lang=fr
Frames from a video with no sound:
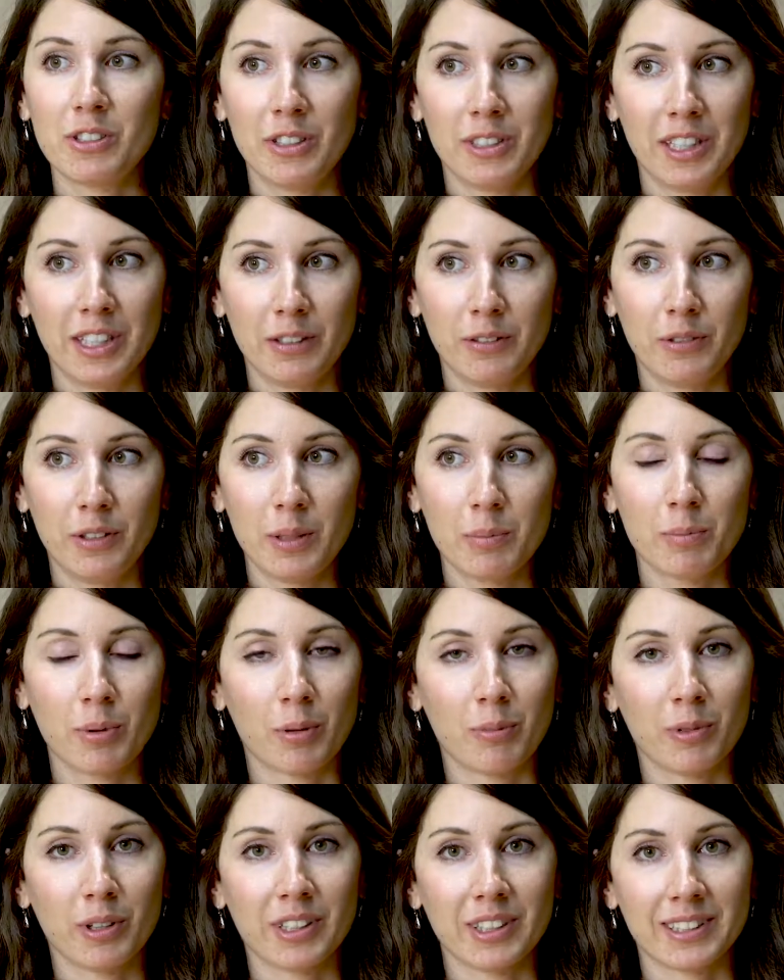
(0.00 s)
Le défi pour
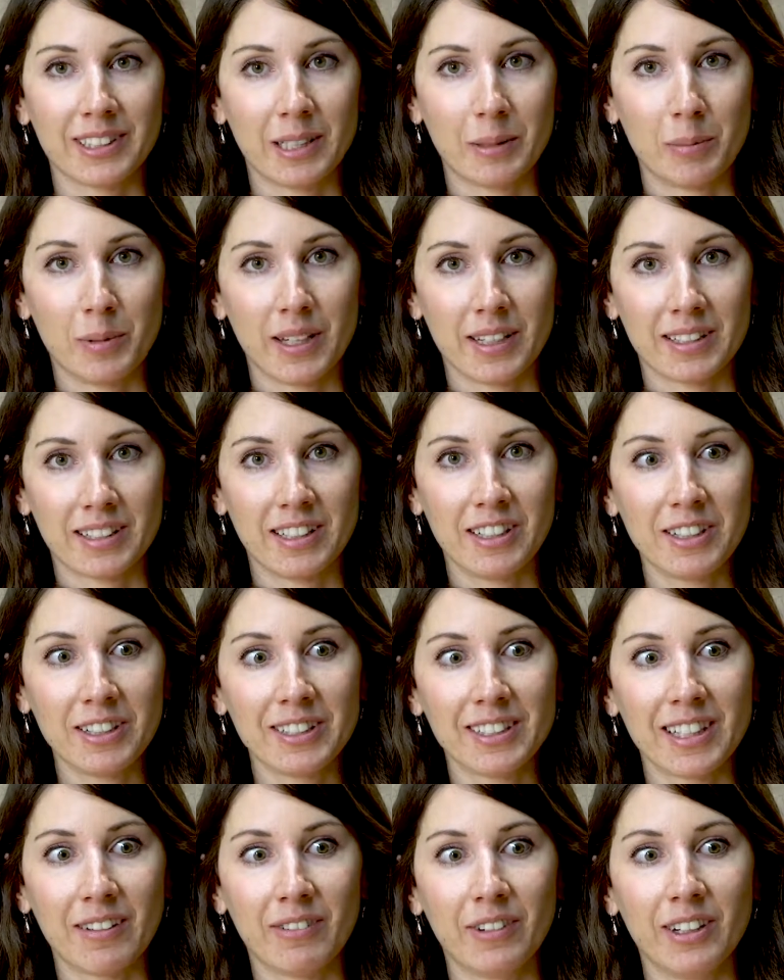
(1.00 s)
moi dans cette pièce-là,
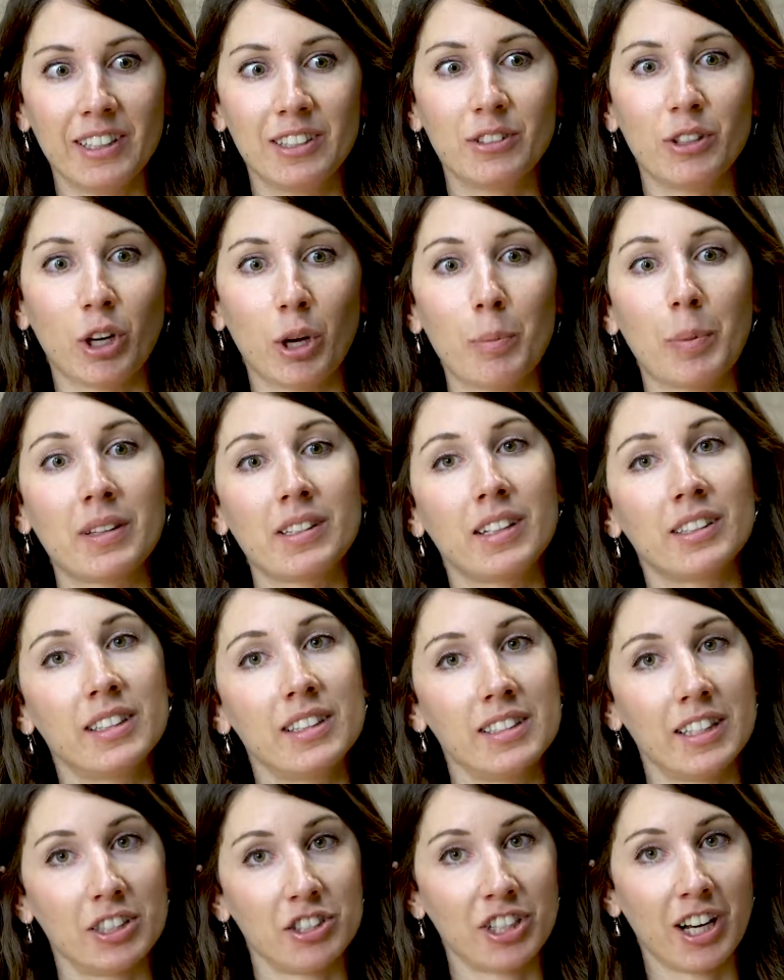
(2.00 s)
ça va être de représenter
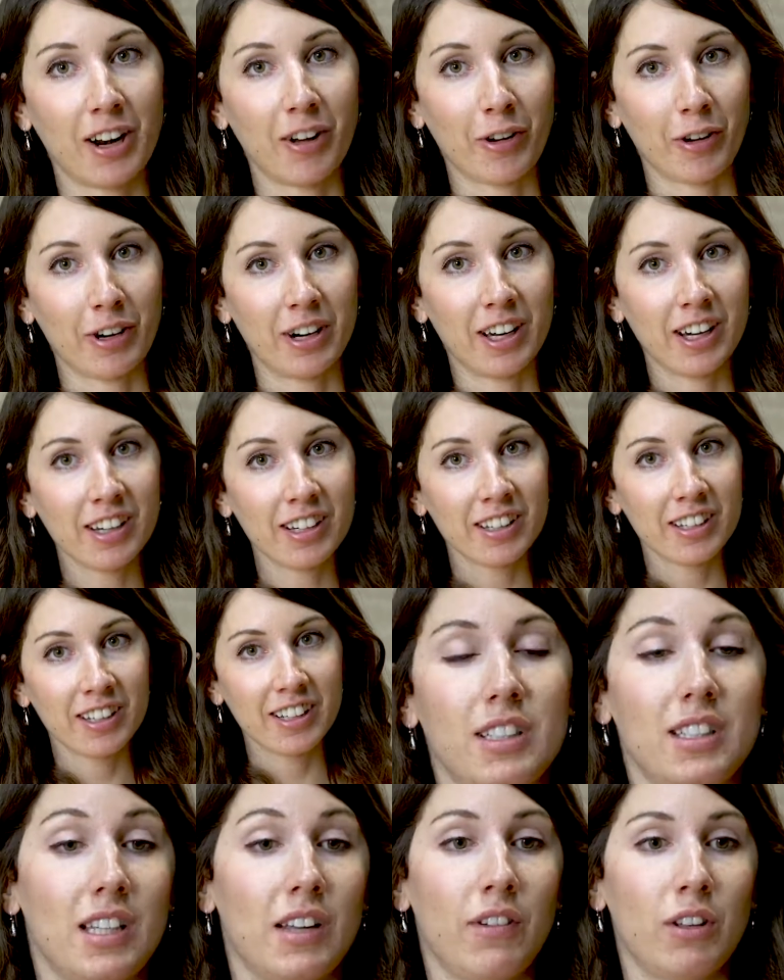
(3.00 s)
cette chaleur-là.
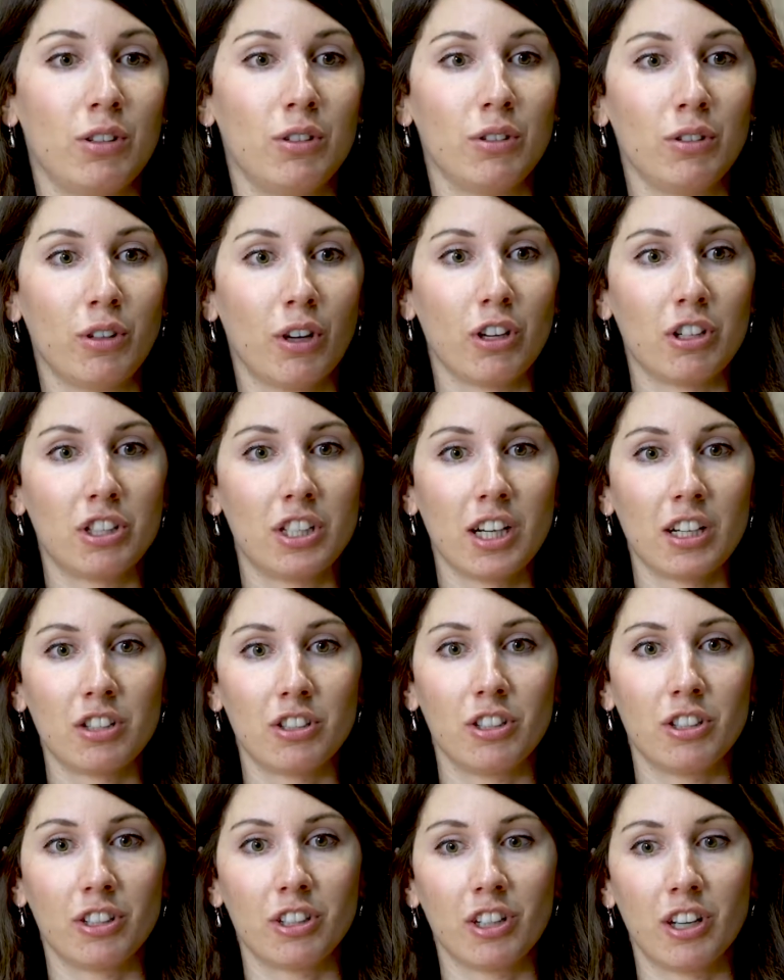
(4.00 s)
Ça va être une recherche
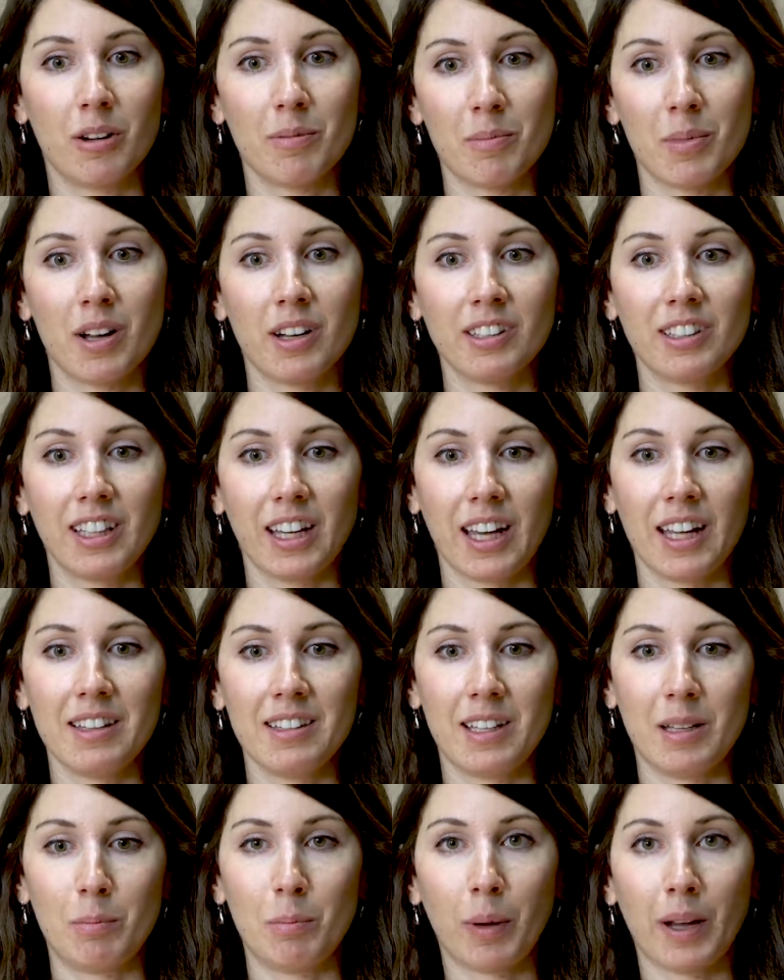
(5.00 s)
de comment créer cette